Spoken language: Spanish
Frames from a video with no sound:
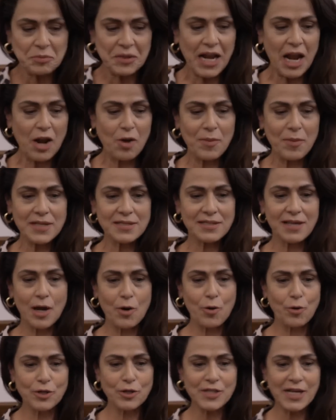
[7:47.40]
mira, lo más
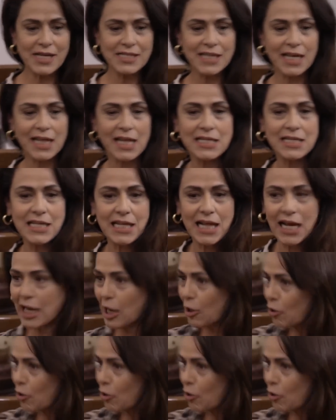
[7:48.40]
seguro es que se decida